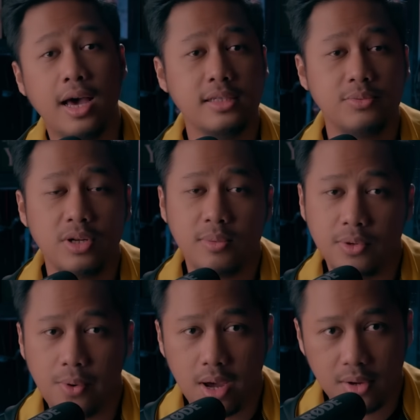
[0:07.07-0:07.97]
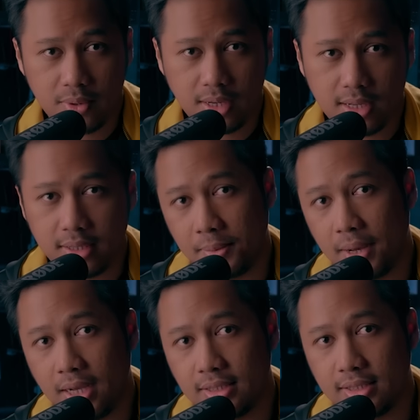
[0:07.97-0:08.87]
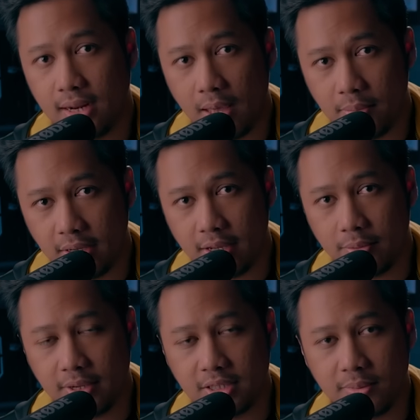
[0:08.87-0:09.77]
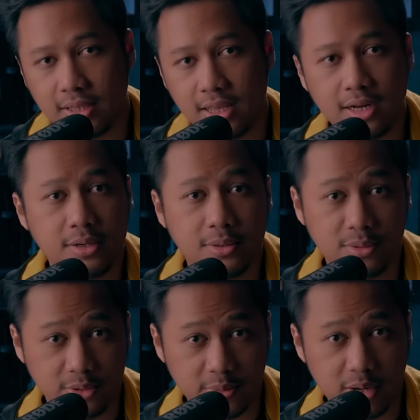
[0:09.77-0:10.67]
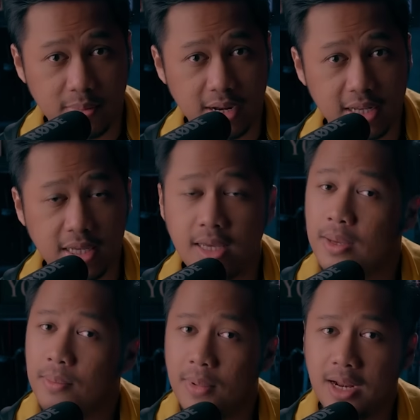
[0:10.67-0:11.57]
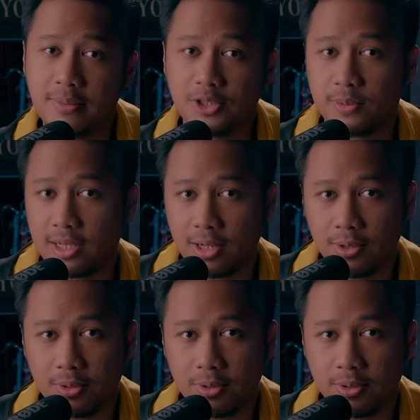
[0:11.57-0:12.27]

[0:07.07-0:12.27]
Hai semua, nama gue Ewing dan terima kasih telah memberikan gue kesempatan untuk menemani malam Jumat lo.